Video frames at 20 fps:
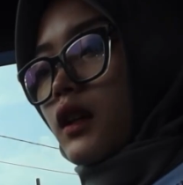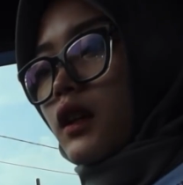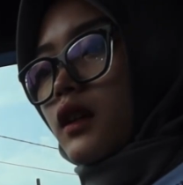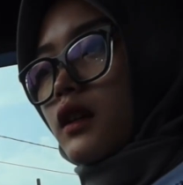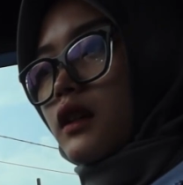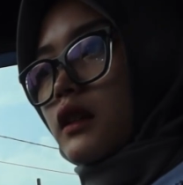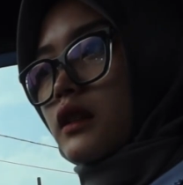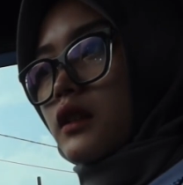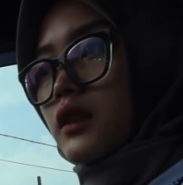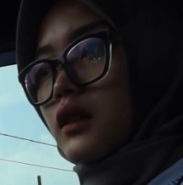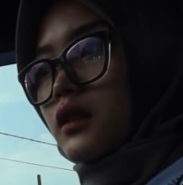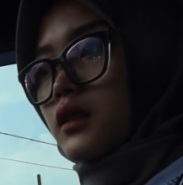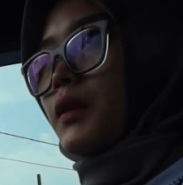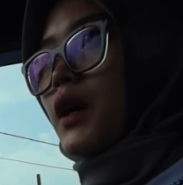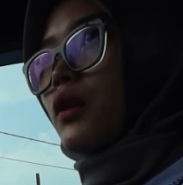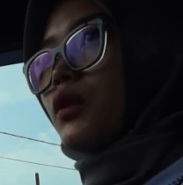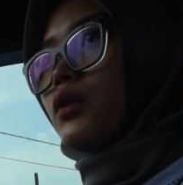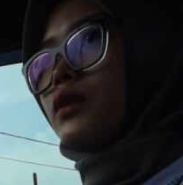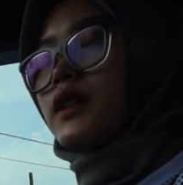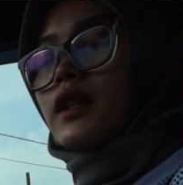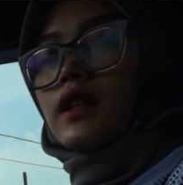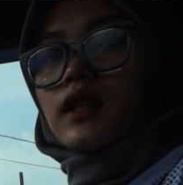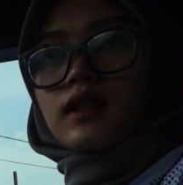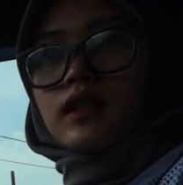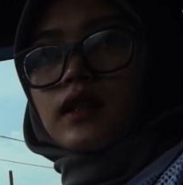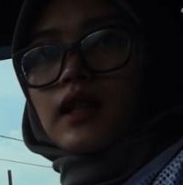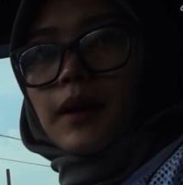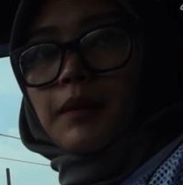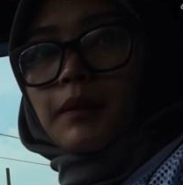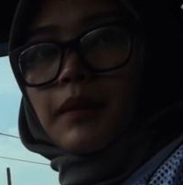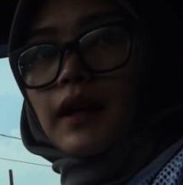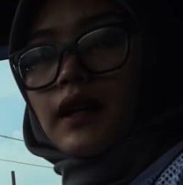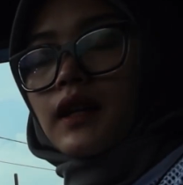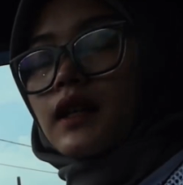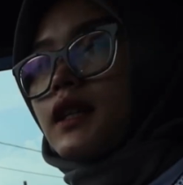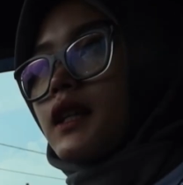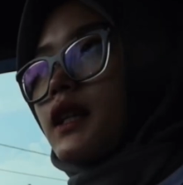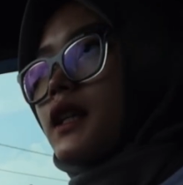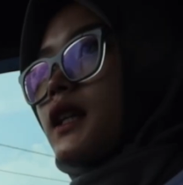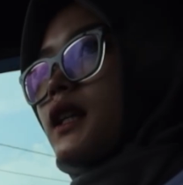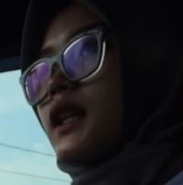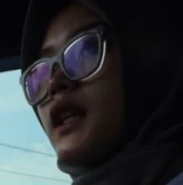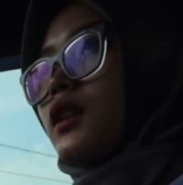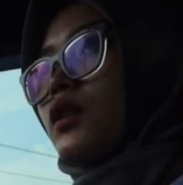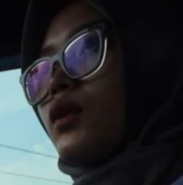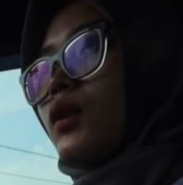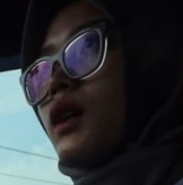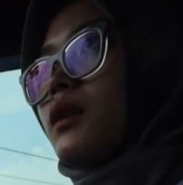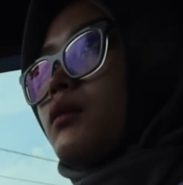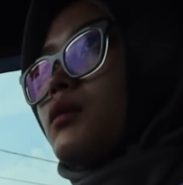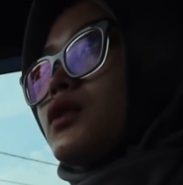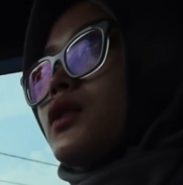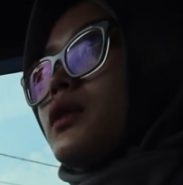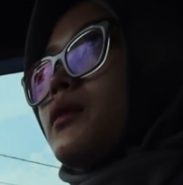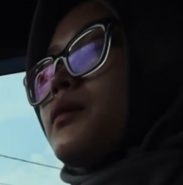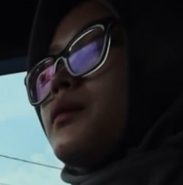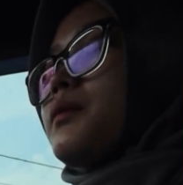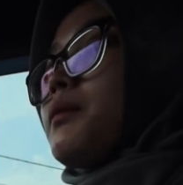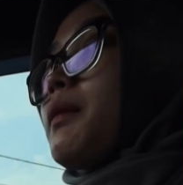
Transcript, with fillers: kayak bangun jadi setiap pagi gitu kan misalnya